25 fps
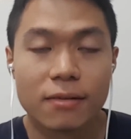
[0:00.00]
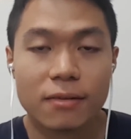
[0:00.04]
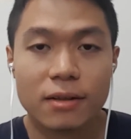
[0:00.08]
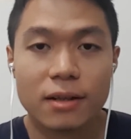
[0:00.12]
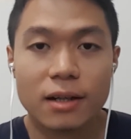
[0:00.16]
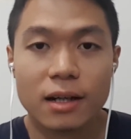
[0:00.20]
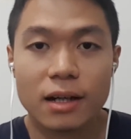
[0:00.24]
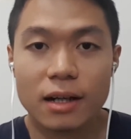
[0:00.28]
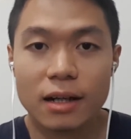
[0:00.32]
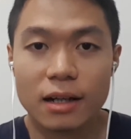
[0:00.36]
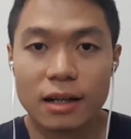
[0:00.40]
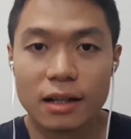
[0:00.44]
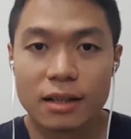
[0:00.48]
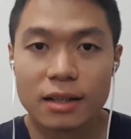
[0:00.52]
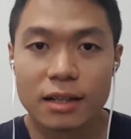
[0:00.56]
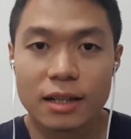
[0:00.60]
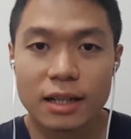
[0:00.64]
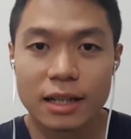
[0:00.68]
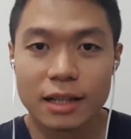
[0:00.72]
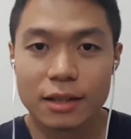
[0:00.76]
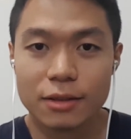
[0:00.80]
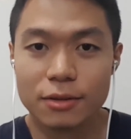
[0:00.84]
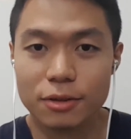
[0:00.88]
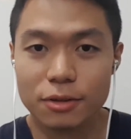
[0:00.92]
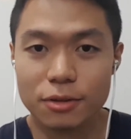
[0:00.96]
à
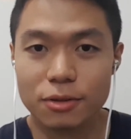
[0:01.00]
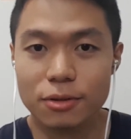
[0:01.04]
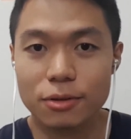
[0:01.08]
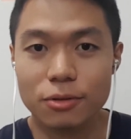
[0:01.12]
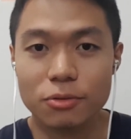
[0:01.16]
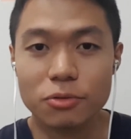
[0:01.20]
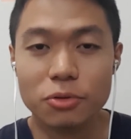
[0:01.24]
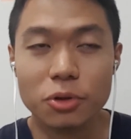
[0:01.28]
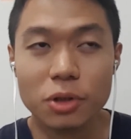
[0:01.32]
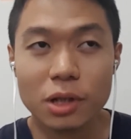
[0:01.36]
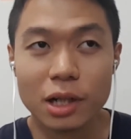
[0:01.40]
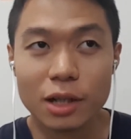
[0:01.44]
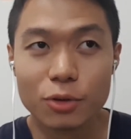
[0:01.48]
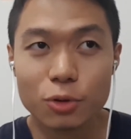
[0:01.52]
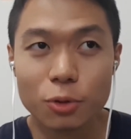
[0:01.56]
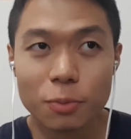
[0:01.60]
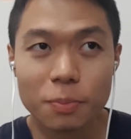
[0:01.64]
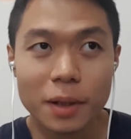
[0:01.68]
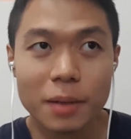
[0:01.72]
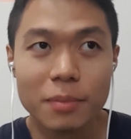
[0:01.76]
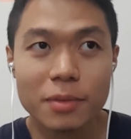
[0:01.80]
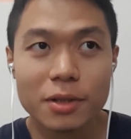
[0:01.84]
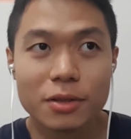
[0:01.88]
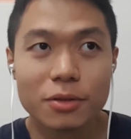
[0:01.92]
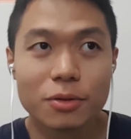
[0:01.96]
créer de la
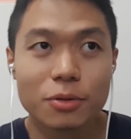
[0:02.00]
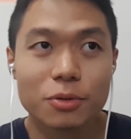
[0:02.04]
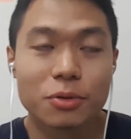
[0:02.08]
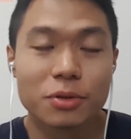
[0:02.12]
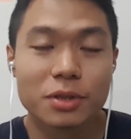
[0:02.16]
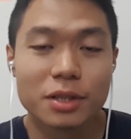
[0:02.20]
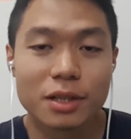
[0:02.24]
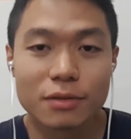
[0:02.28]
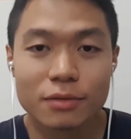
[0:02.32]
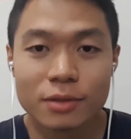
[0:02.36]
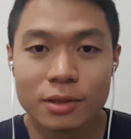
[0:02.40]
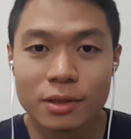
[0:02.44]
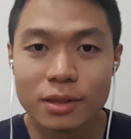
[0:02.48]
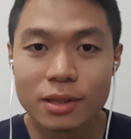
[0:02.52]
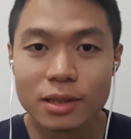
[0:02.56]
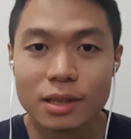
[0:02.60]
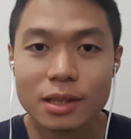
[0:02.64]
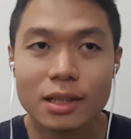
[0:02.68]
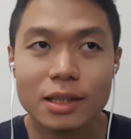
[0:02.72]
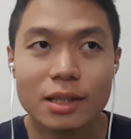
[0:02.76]
dopamine dans ton cerveau.